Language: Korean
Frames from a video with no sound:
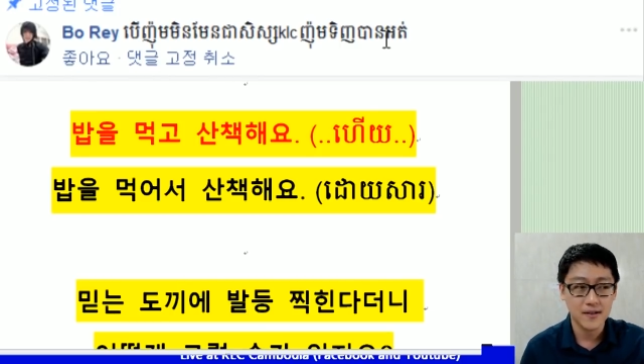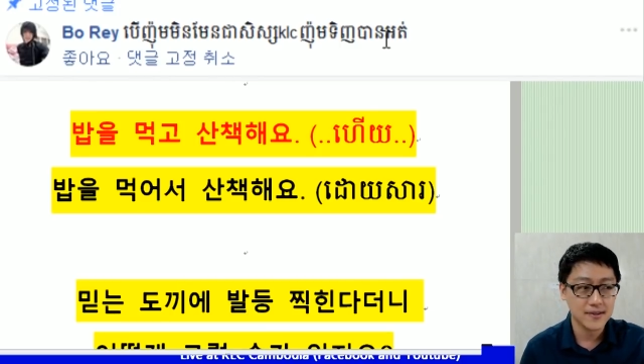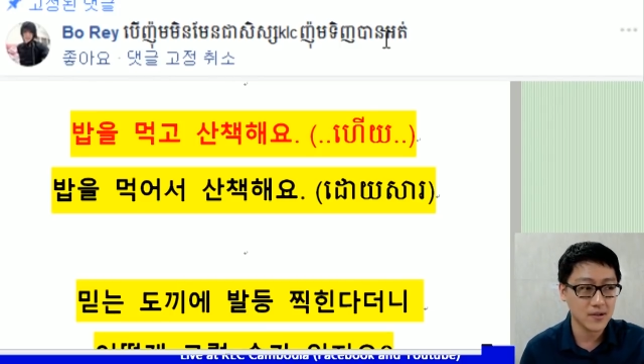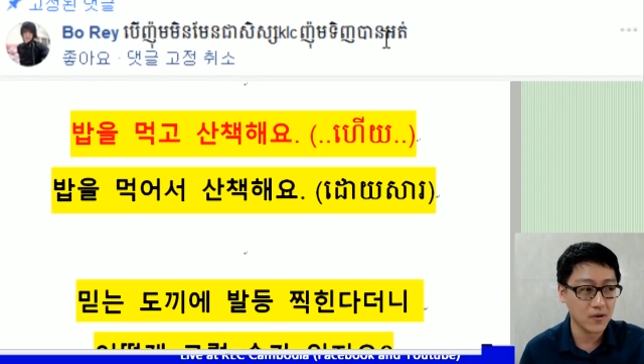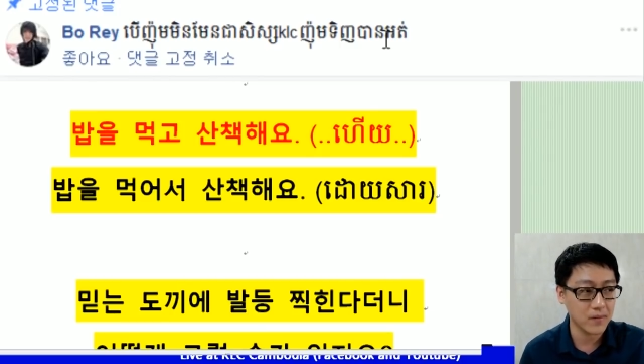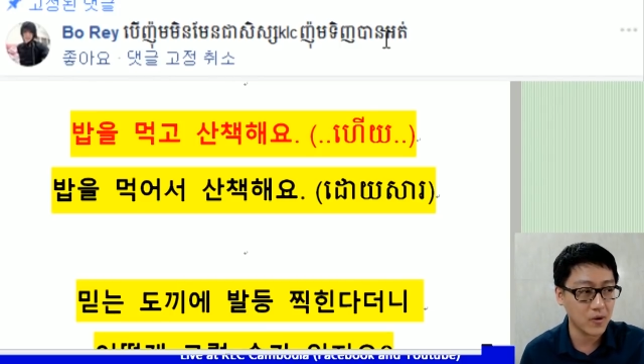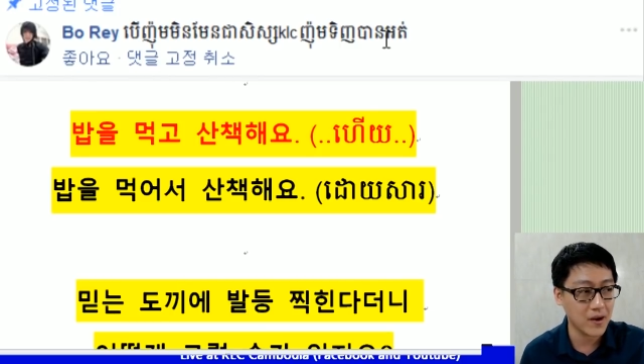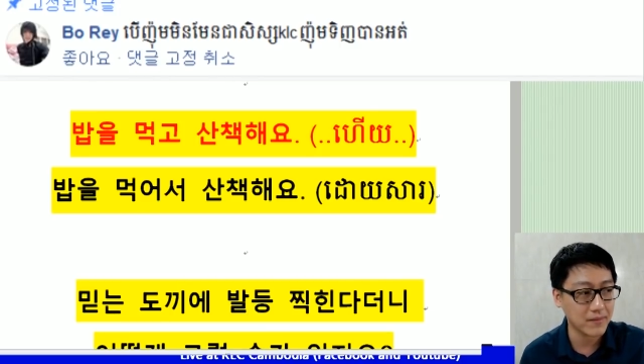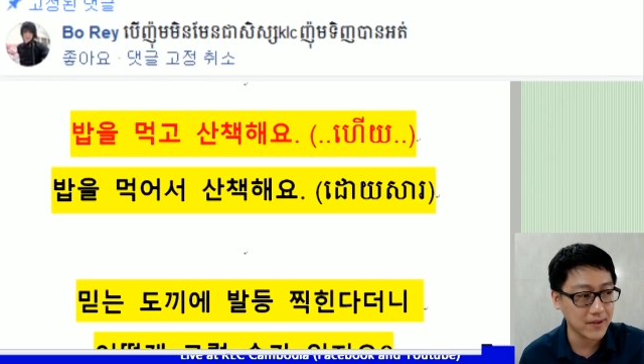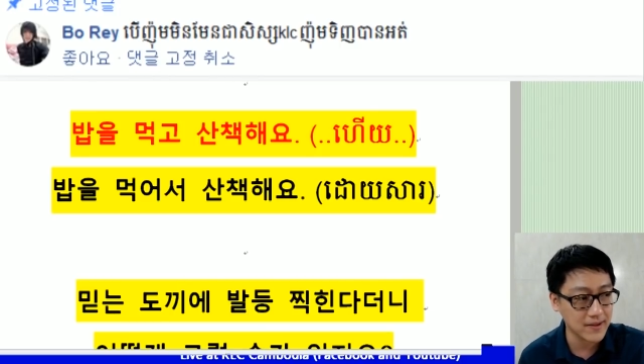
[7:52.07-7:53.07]

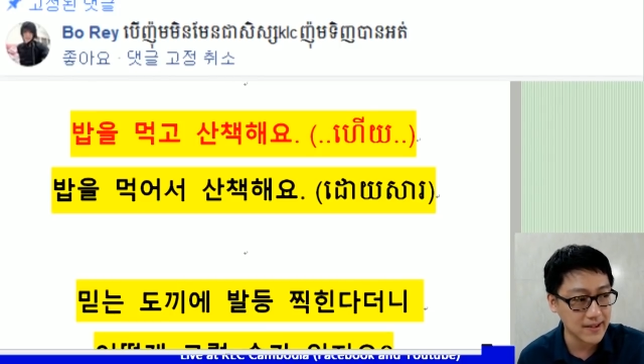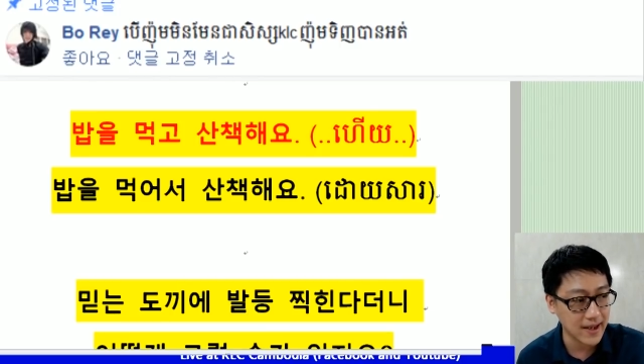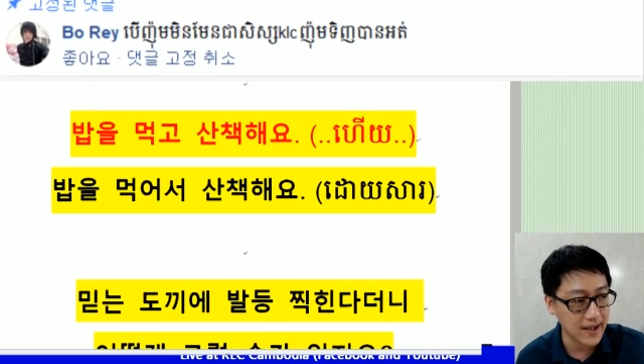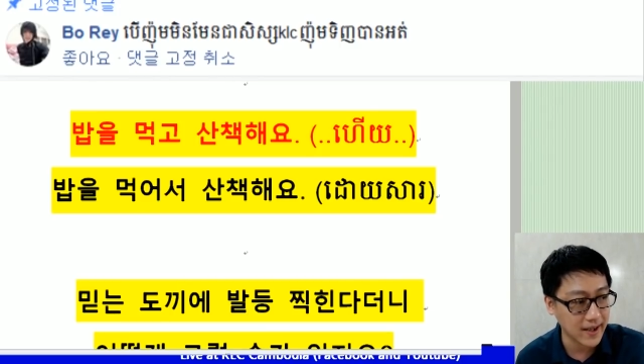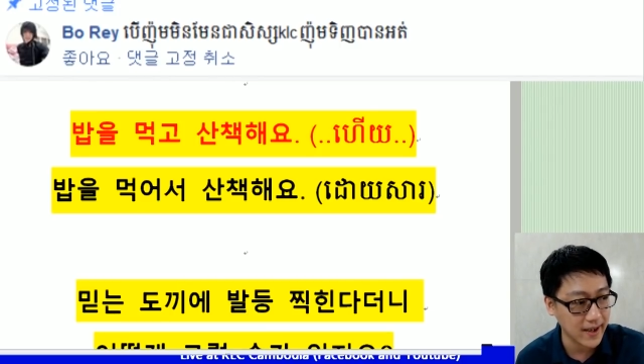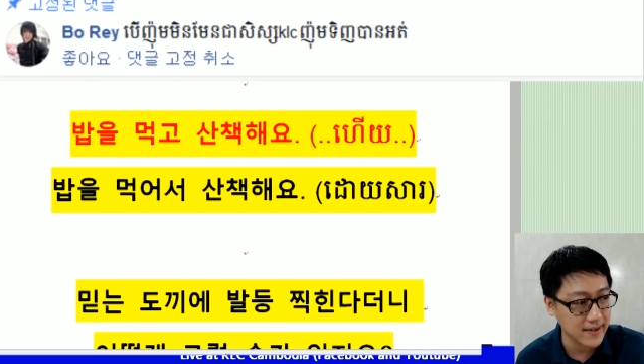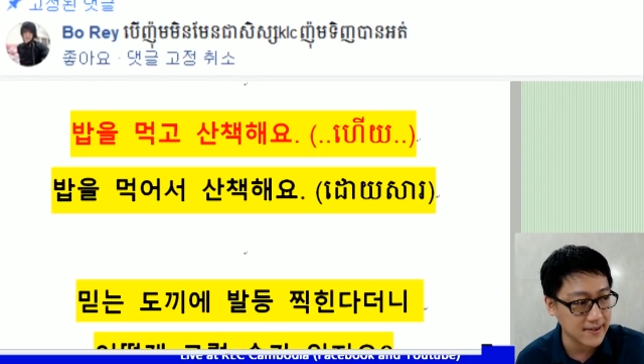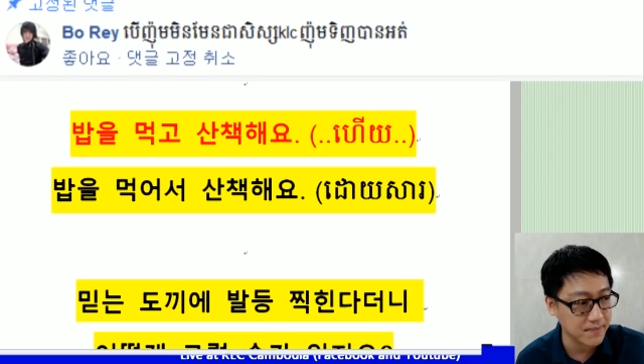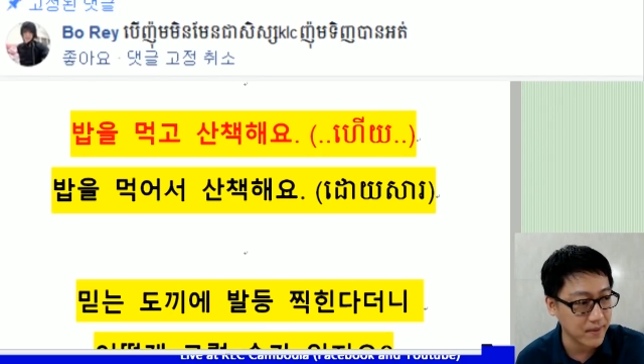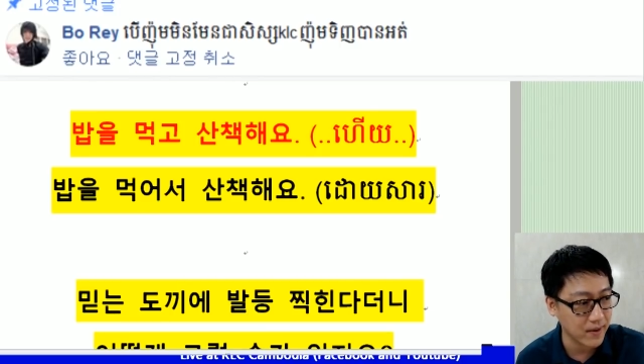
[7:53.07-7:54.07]
쏨꽝 들어 살라케일
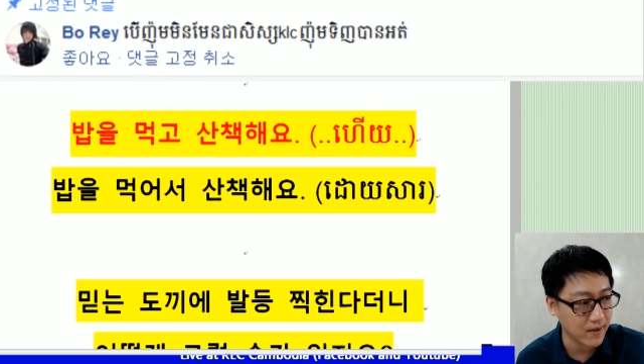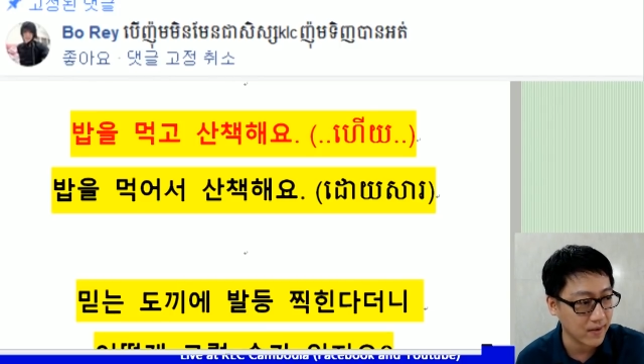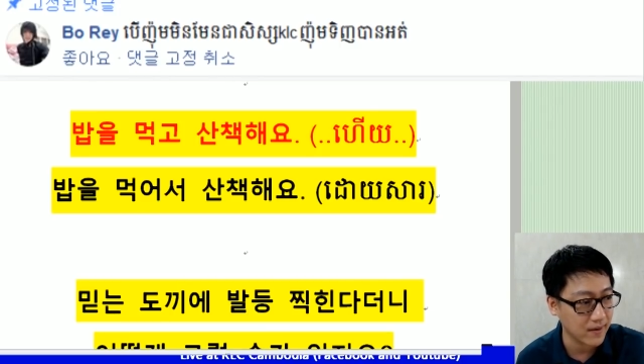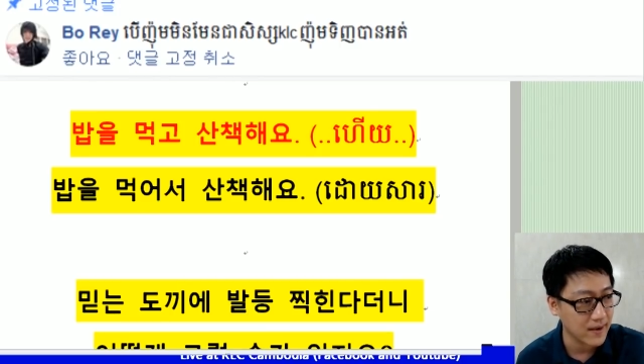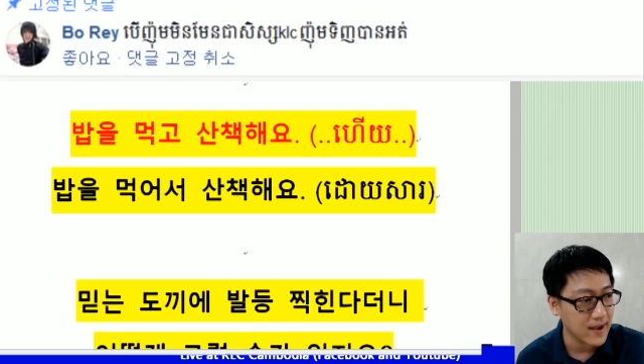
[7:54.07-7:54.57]
슈퍼